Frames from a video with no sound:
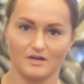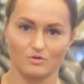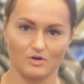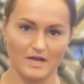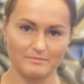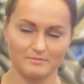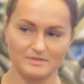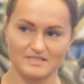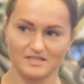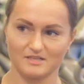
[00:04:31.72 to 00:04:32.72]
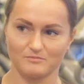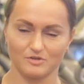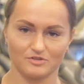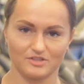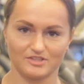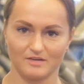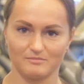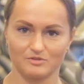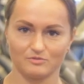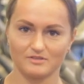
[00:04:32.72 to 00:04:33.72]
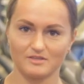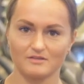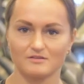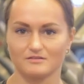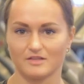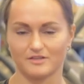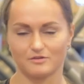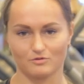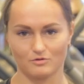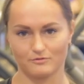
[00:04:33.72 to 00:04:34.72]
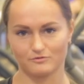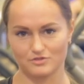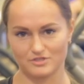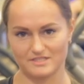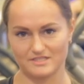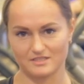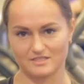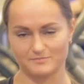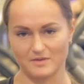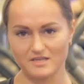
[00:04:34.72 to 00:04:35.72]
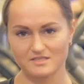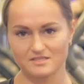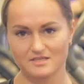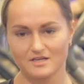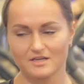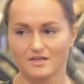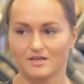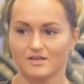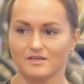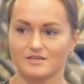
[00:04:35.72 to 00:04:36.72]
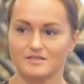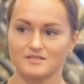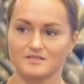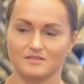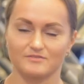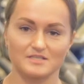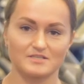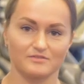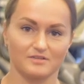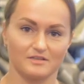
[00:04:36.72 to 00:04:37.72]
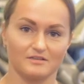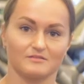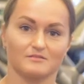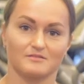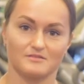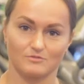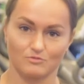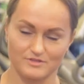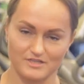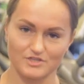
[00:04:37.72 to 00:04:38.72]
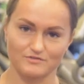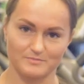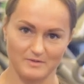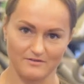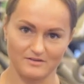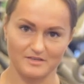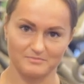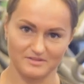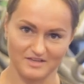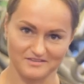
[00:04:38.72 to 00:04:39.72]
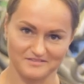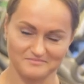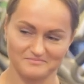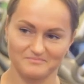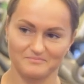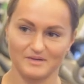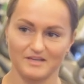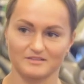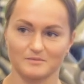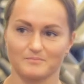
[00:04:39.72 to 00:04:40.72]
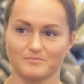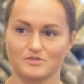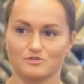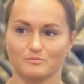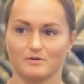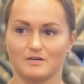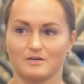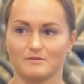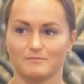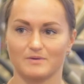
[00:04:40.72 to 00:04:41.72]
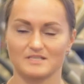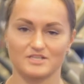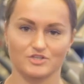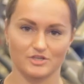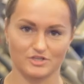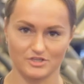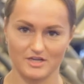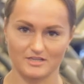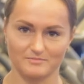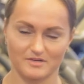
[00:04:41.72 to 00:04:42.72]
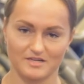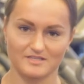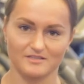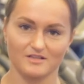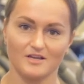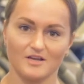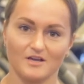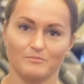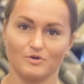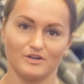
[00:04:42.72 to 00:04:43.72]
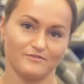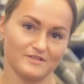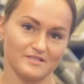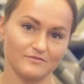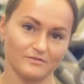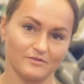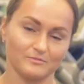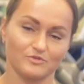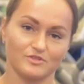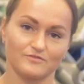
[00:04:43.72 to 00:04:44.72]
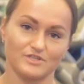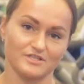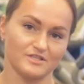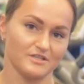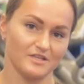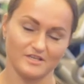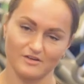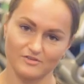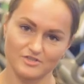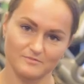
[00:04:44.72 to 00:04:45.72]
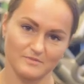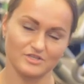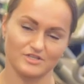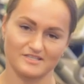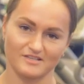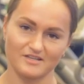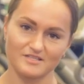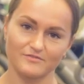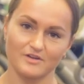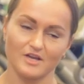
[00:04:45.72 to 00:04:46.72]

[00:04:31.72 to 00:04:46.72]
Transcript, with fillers: Кругами мы делаем отдых 3 минуты, таких кругов нужно сделать 5 и, соответственно, удерживать правильное питание. При этом, чтобы процесс разжигания проходил более эффективно, вам нужно в жизни не нервничать, меньше стрессов